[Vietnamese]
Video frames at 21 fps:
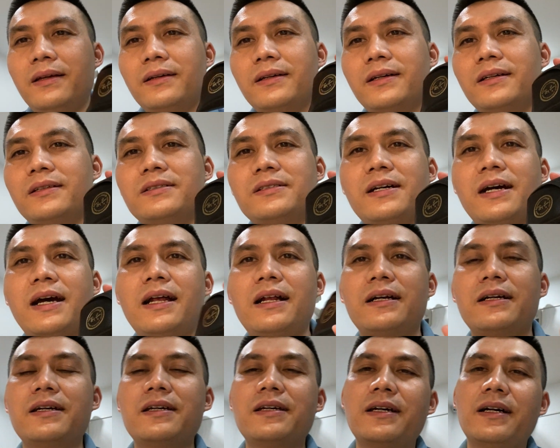Cây thứ hai
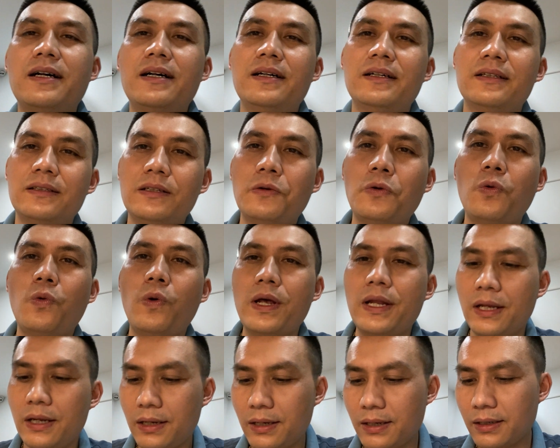là cây Tướng
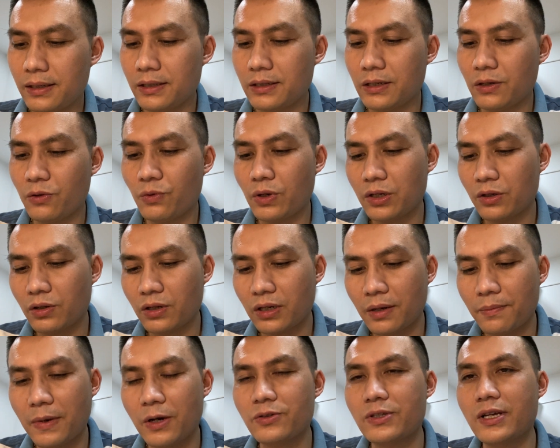Quân. Cây Tướng Quân có
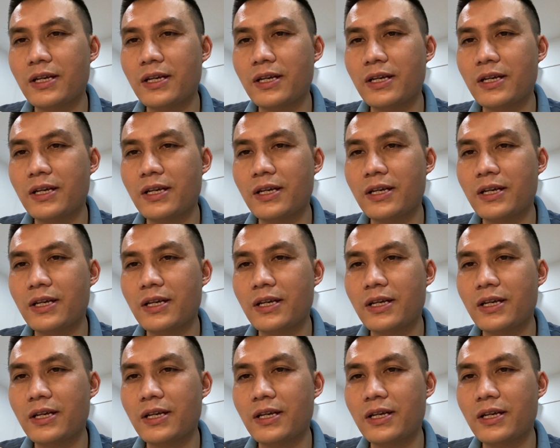cả bao